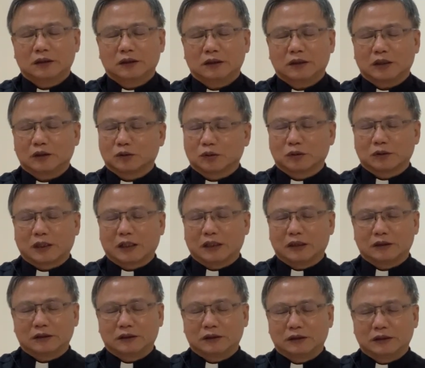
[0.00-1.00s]
耶稣
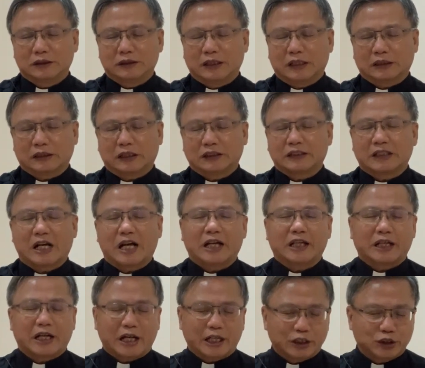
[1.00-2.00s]
他地定若是
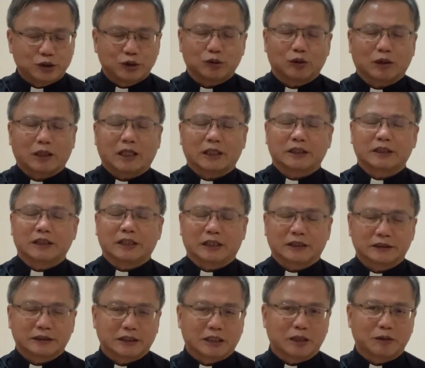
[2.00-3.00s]
爱爱惜家己个
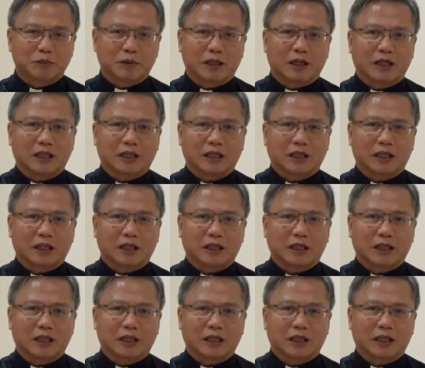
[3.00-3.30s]
生命，